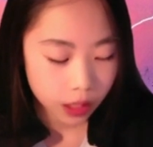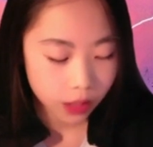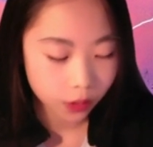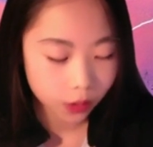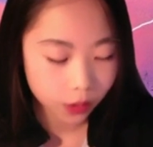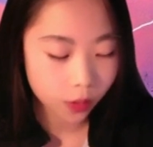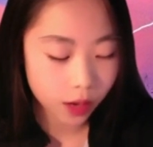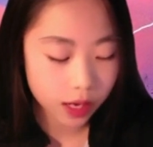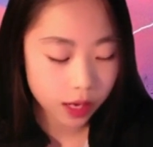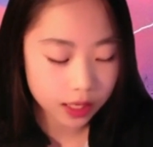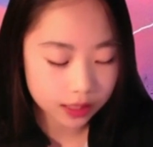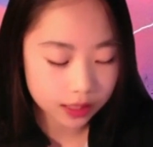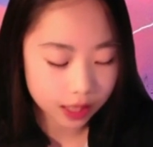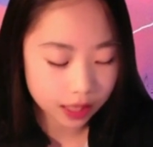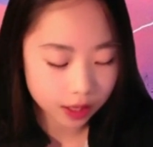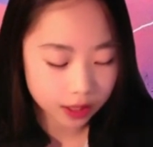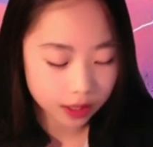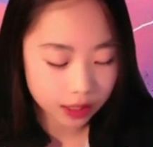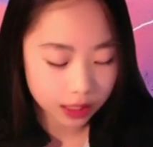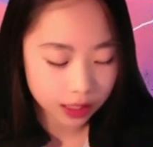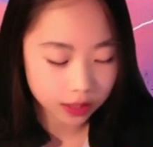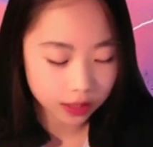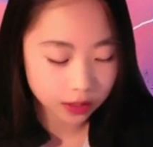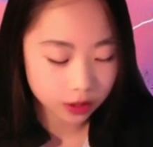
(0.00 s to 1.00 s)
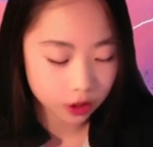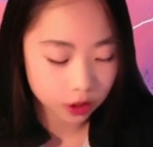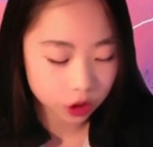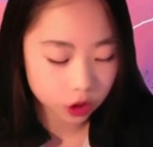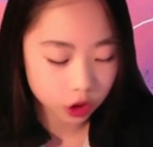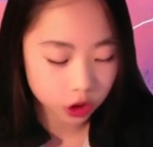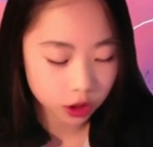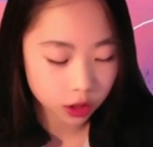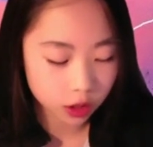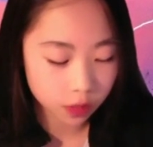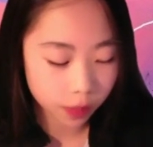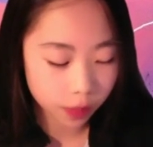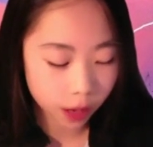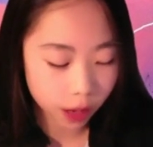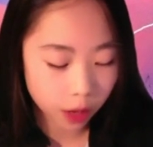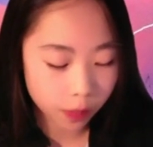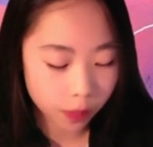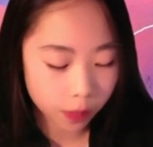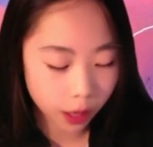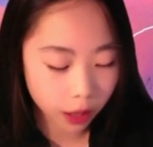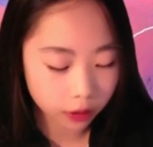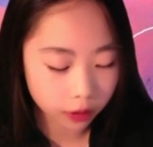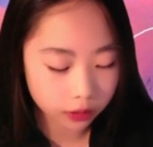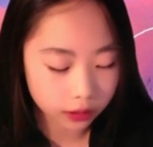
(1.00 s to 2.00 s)
关小姐则吃得饱
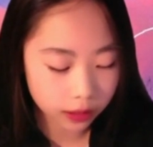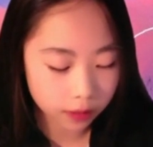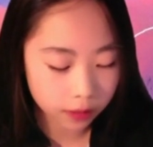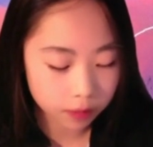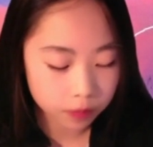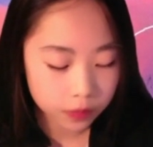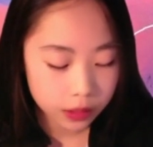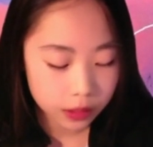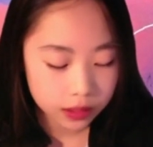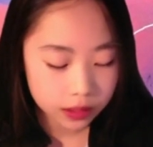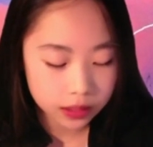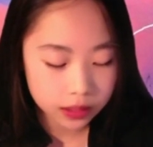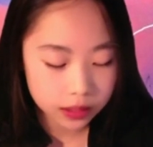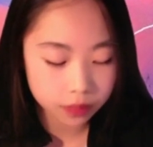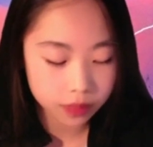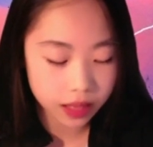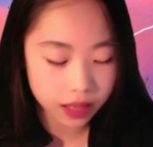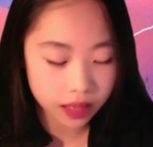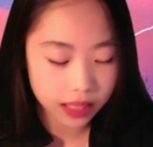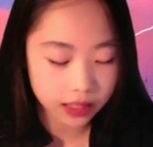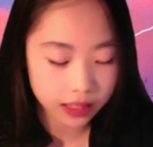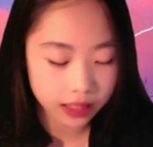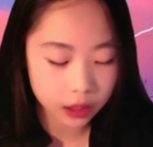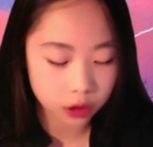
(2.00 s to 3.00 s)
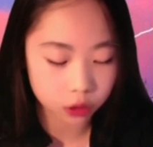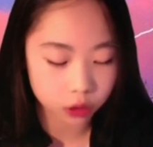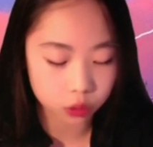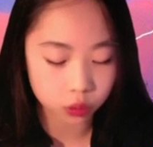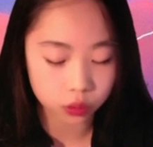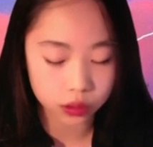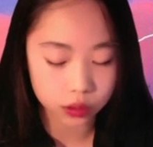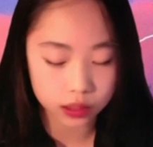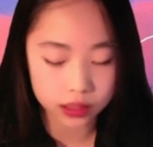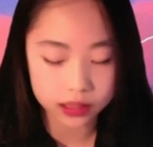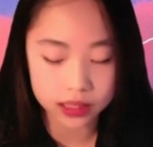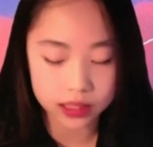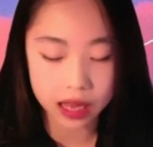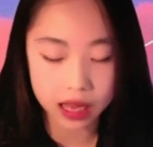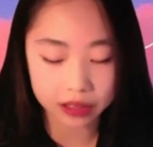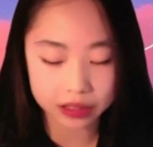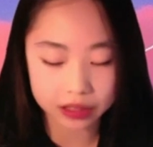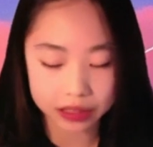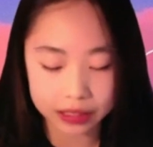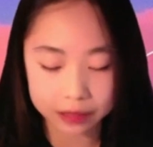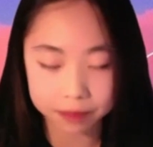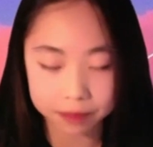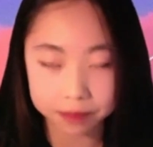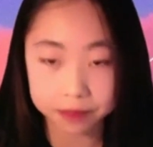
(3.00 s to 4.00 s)
饱的，心满意足的笑
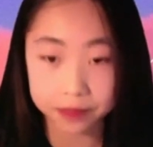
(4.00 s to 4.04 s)
着。